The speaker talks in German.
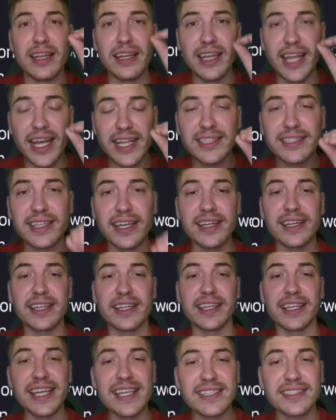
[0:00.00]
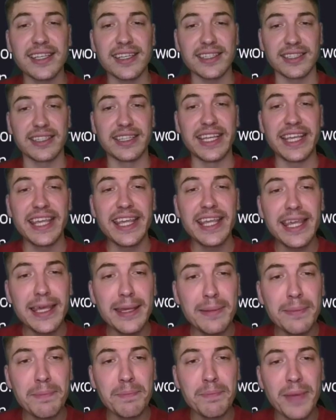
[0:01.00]
Letztendlich ist das eine
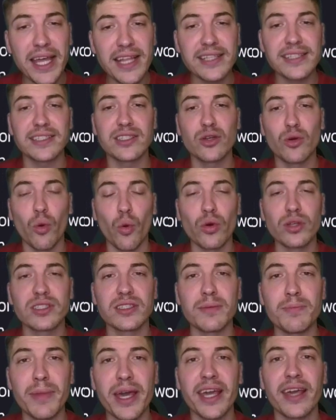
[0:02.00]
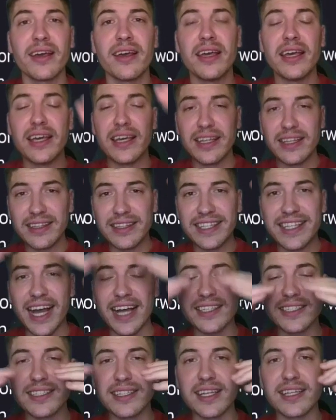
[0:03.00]
immens große Menge,
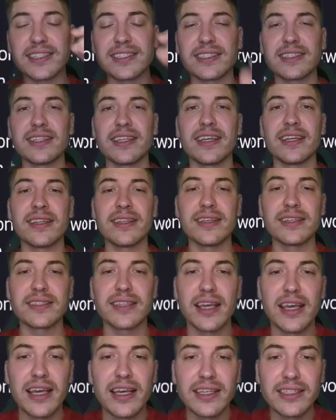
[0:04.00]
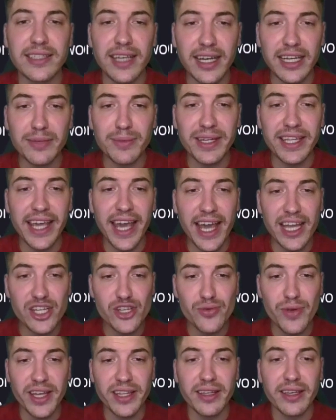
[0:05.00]
dass letzten Endes, sage ich mal, die
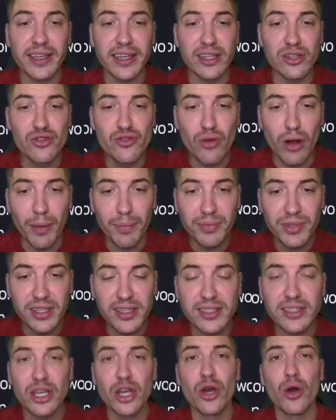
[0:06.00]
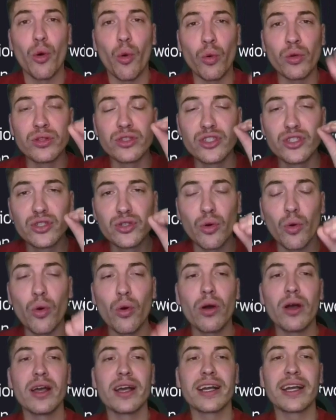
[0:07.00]
Hashrate gedroppt ist und
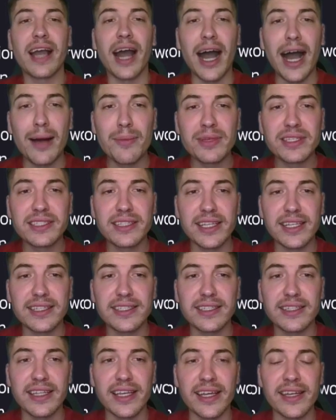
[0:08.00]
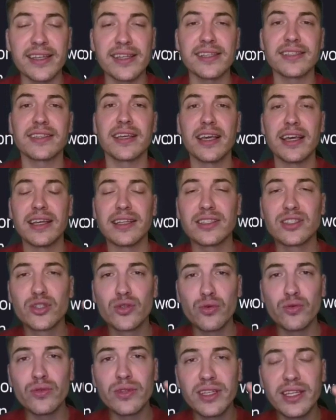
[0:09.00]
so kam es letzten Endes
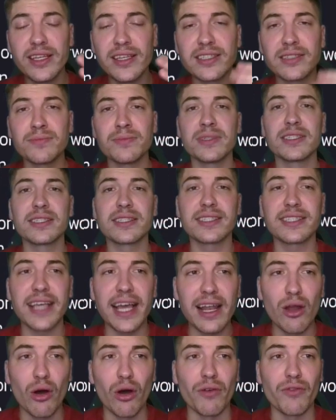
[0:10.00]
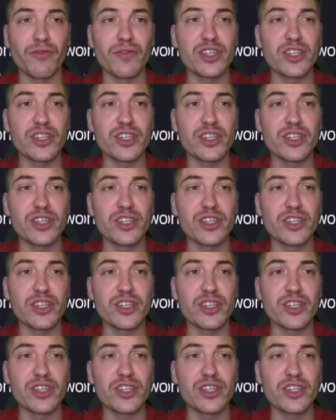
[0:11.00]
zu diesem Sell-Off. Wir